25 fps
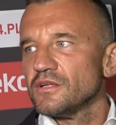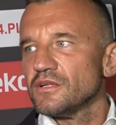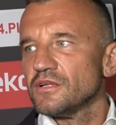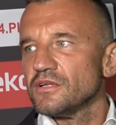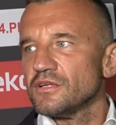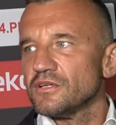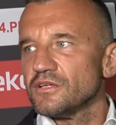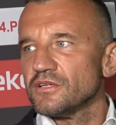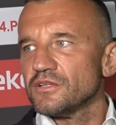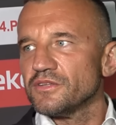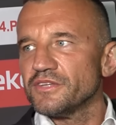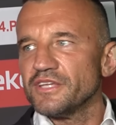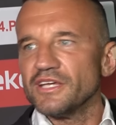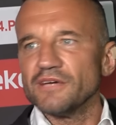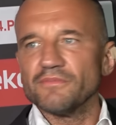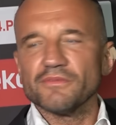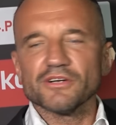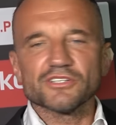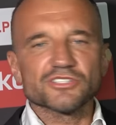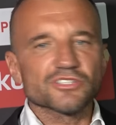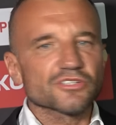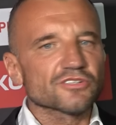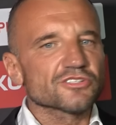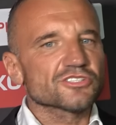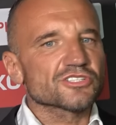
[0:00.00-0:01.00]
E, nie
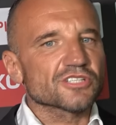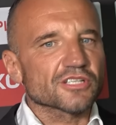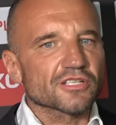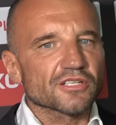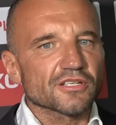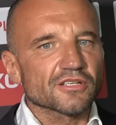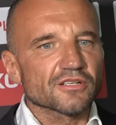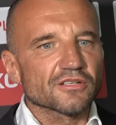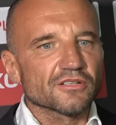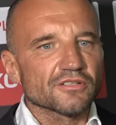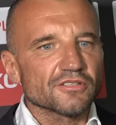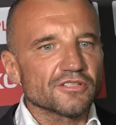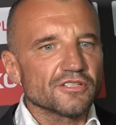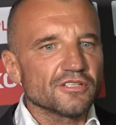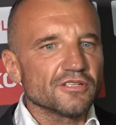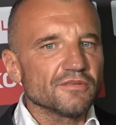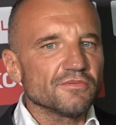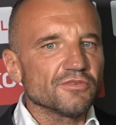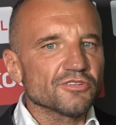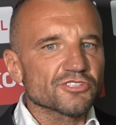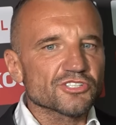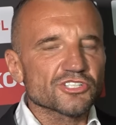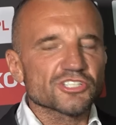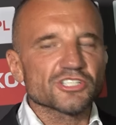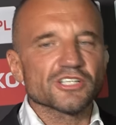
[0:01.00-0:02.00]
ma czegoś takiego i nie
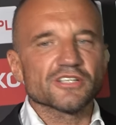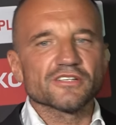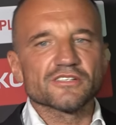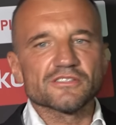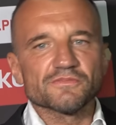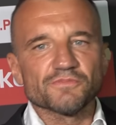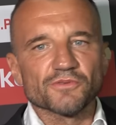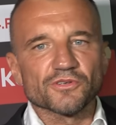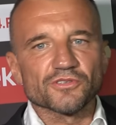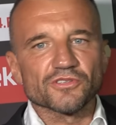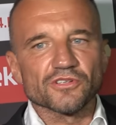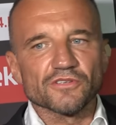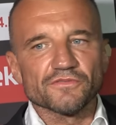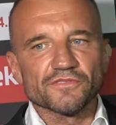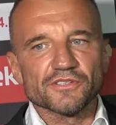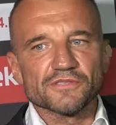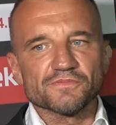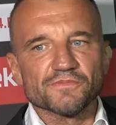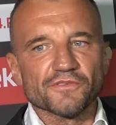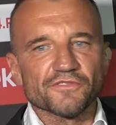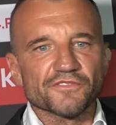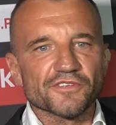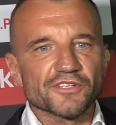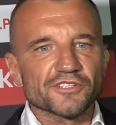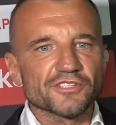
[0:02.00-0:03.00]
może żaden sportowiec
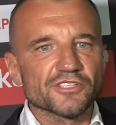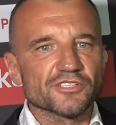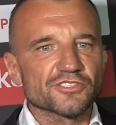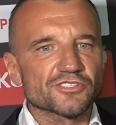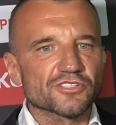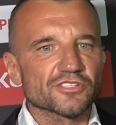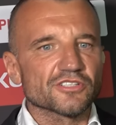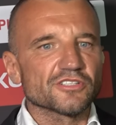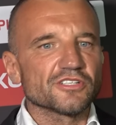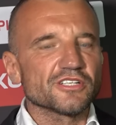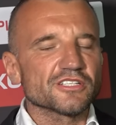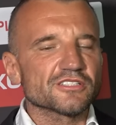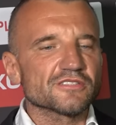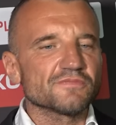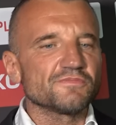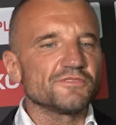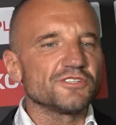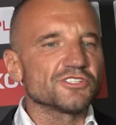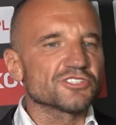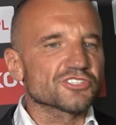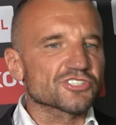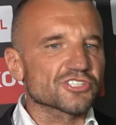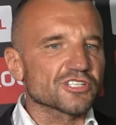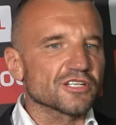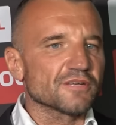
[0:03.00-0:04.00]
powiedzieć, że jest
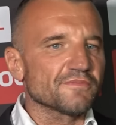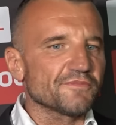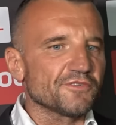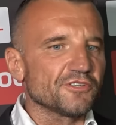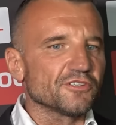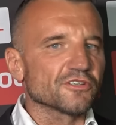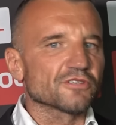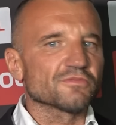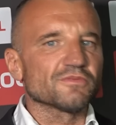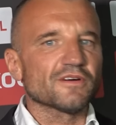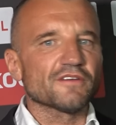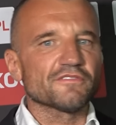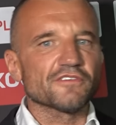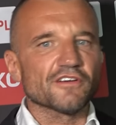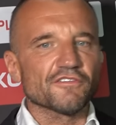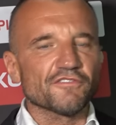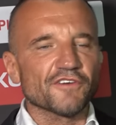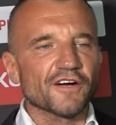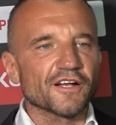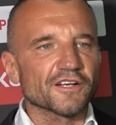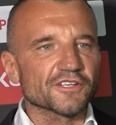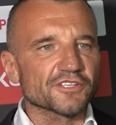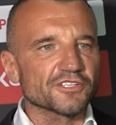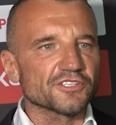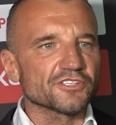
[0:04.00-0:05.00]
mistrzem i odmawia
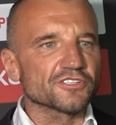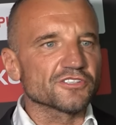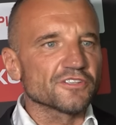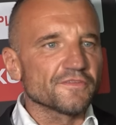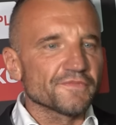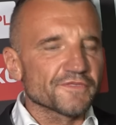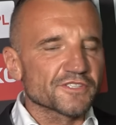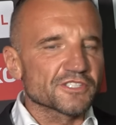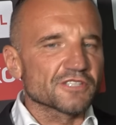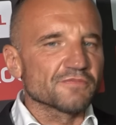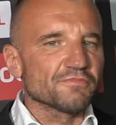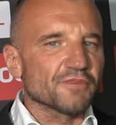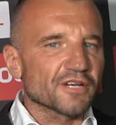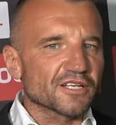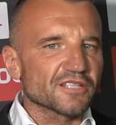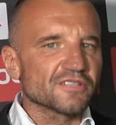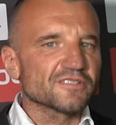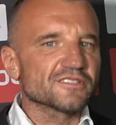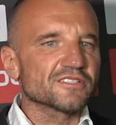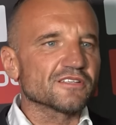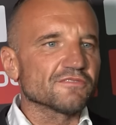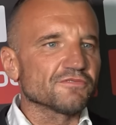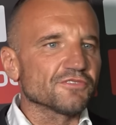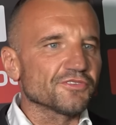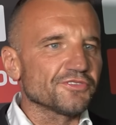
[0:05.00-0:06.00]
walki, tym bardziej
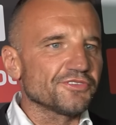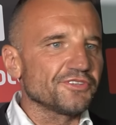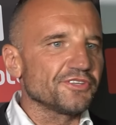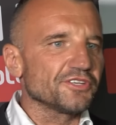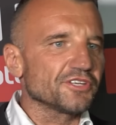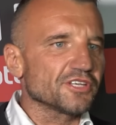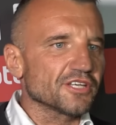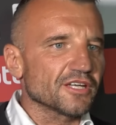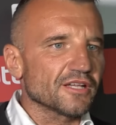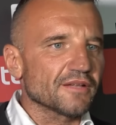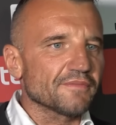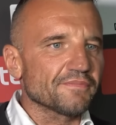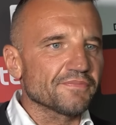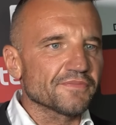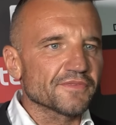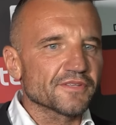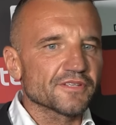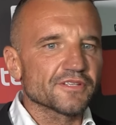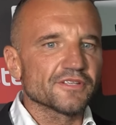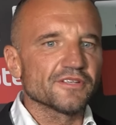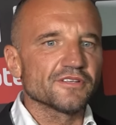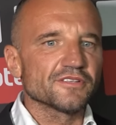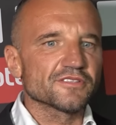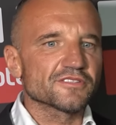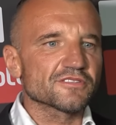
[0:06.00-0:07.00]
z zawodnikiem
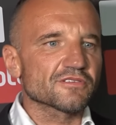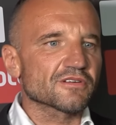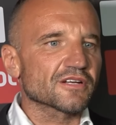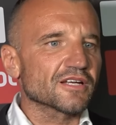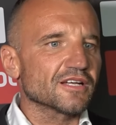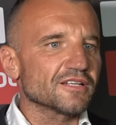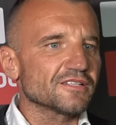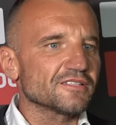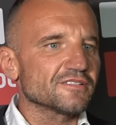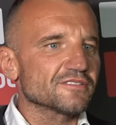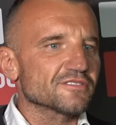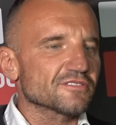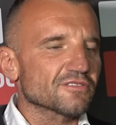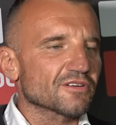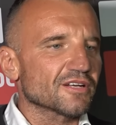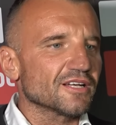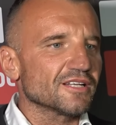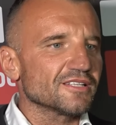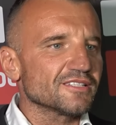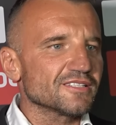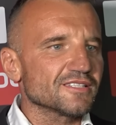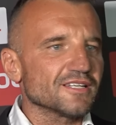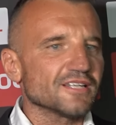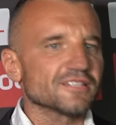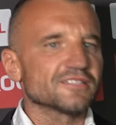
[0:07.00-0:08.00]
e, z, organiz z
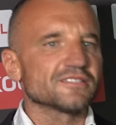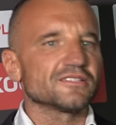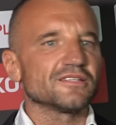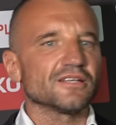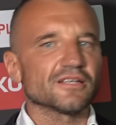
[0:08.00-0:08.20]
organizacji.